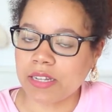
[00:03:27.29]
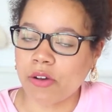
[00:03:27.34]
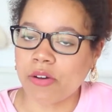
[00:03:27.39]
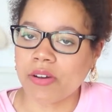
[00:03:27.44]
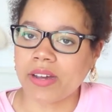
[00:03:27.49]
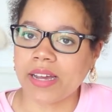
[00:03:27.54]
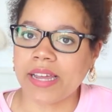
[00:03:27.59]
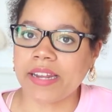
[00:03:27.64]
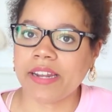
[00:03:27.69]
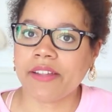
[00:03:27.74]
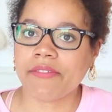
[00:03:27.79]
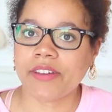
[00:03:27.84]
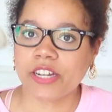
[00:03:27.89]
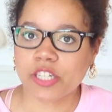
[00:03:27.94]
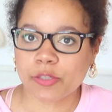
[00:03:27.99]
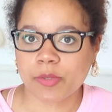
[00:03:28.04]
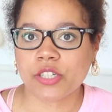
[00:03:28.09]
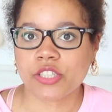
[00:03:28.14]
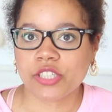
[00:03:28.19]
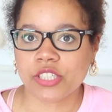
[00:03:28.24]
auch eine
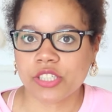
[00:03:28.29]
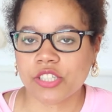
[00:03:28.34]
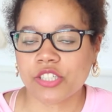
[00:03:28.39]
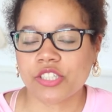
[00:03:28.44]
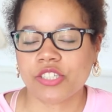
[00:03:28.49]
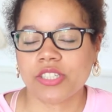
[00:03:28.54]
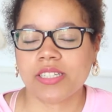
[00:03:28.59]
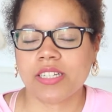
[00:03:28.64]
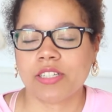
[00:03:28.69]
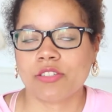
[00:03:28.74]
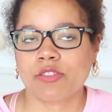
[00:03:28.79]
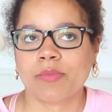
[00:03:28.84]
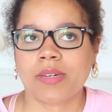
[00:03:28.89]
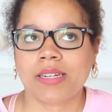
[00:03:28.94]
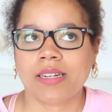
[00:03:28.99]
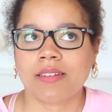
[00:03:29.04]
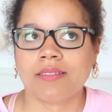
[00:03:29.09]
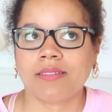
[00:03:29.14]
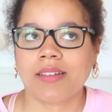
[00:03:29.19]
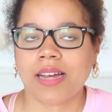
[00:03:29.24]
Waschmaschine stehen, also meine